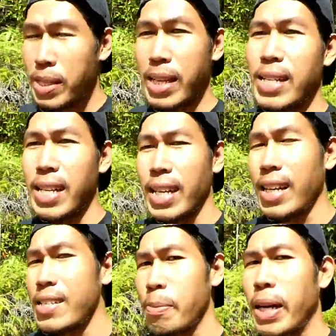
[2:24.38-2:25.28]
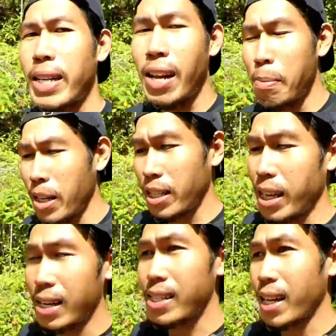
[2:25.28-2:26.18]
bisa dijadikan sebagai tanaman
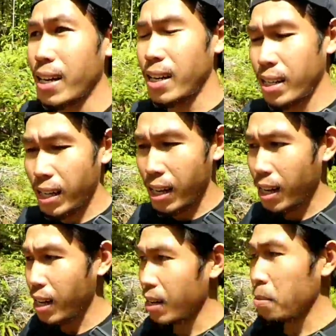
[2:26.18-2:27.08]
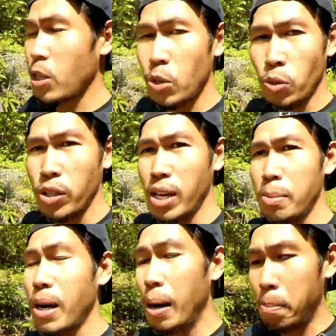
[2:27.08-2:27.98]
hias karena dia eh, bentuknya
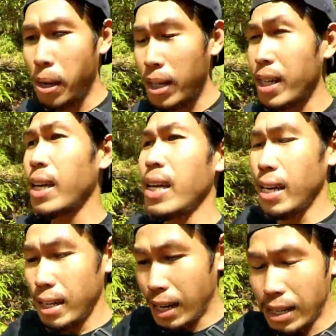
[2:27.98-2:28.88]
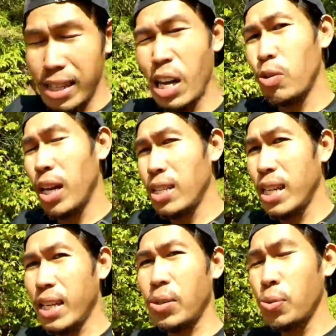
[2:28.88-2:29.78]
merambat dan
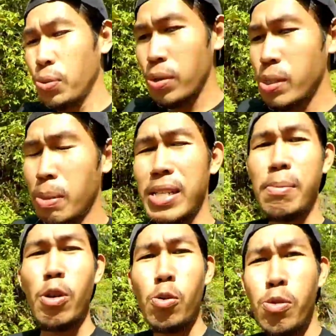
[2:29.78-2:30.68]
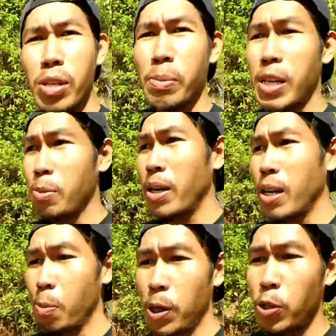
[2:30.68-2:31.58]
dedaunannya itu semacam lumut teman-teman.
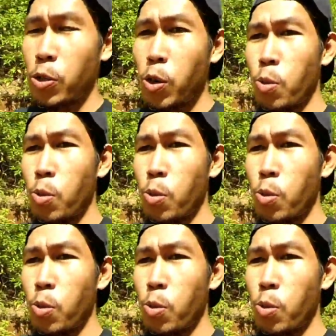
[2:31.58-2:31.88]
Tapi itu